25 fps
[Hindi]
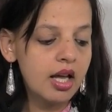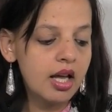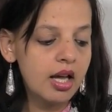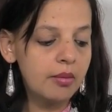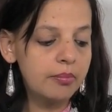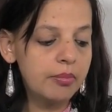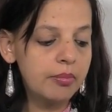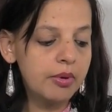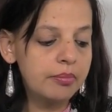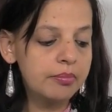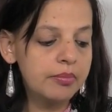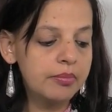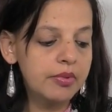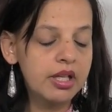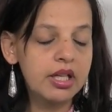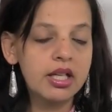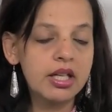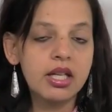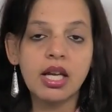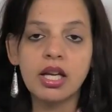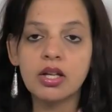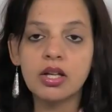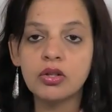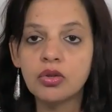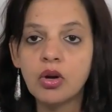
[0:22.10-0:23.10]
आप अपने
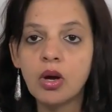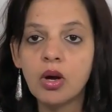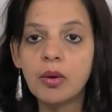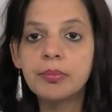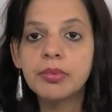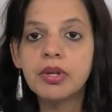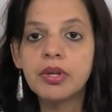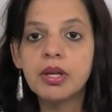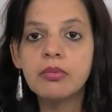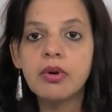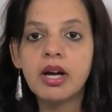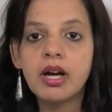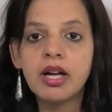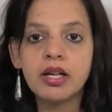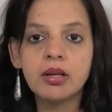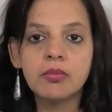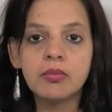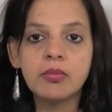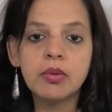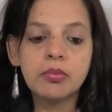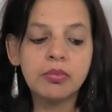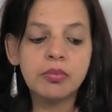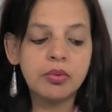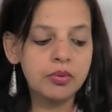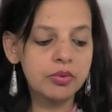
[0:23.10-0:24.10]
नए जॉब के बारे
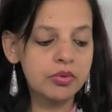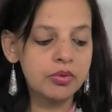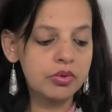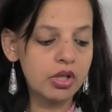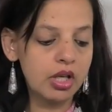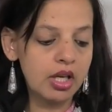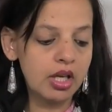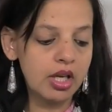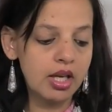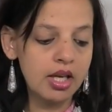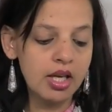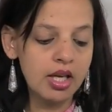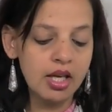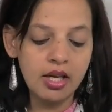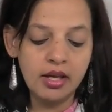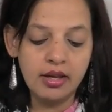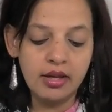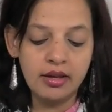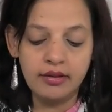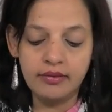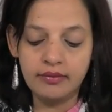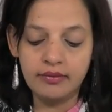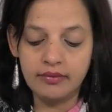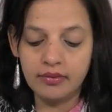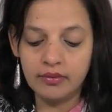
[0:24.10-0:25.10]
में
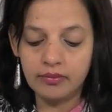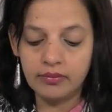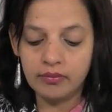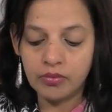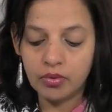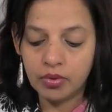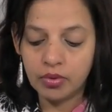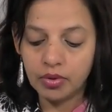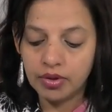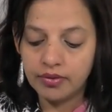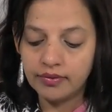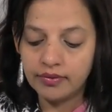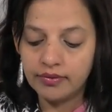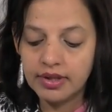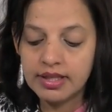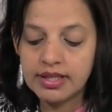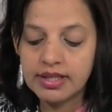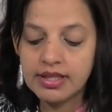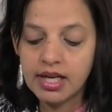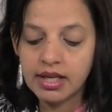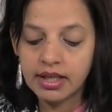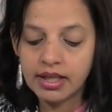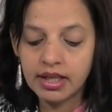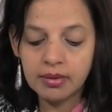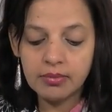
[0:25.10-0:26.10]
पूछें कोई
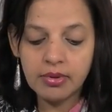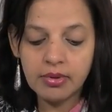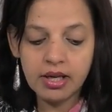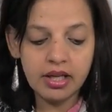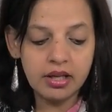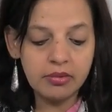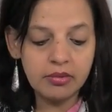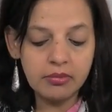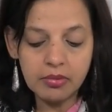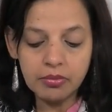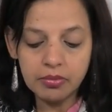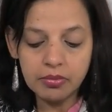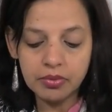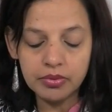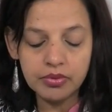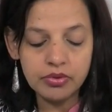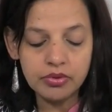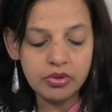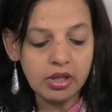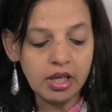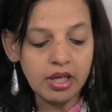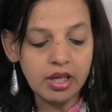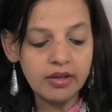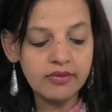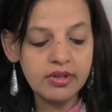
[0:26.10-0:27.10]
वीज़ा के बारे में
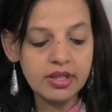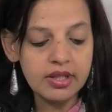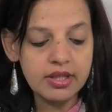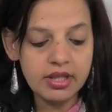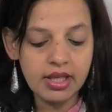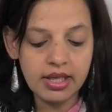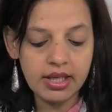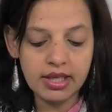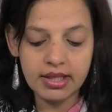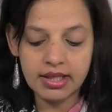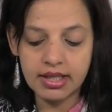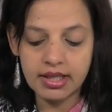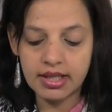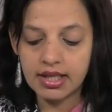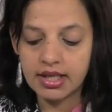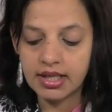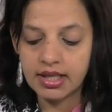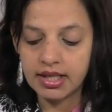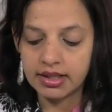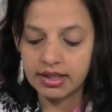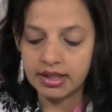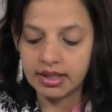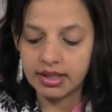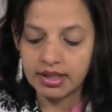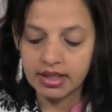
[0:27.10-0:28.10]
पूछें वीज़ा
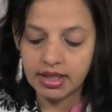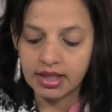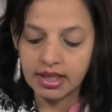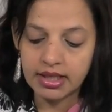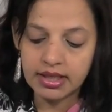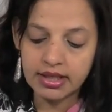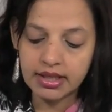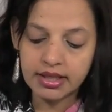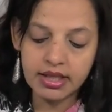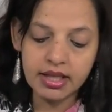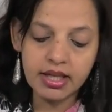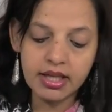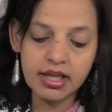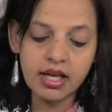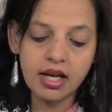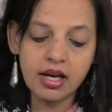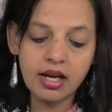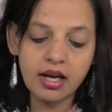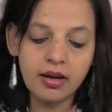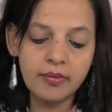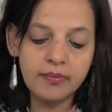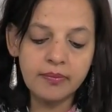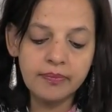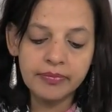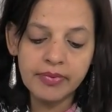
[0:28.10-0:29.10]
लगेगा कि नहीं
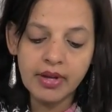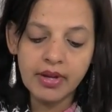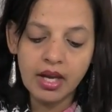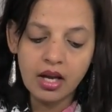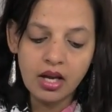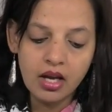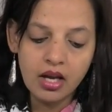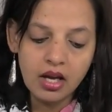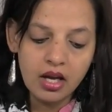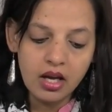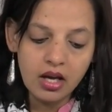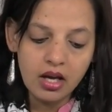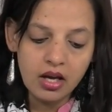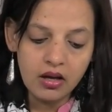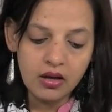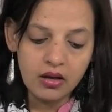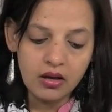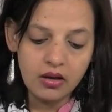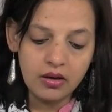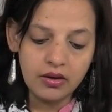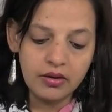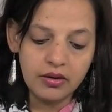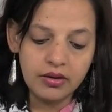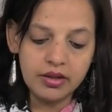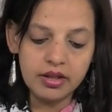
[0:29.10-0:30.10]
लगेगा
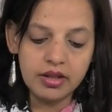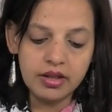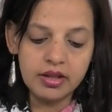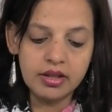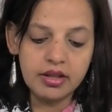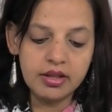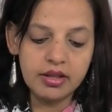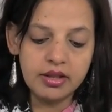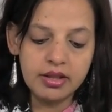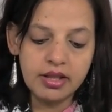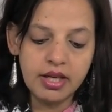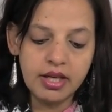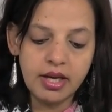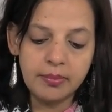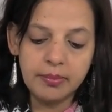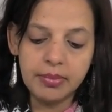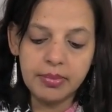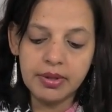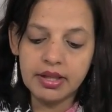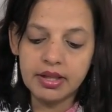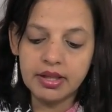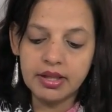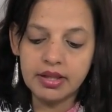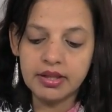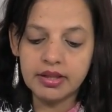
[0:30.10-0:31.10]
और या
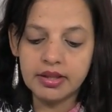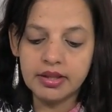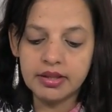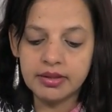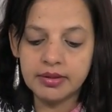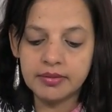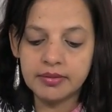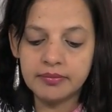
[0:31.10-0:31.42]
फिर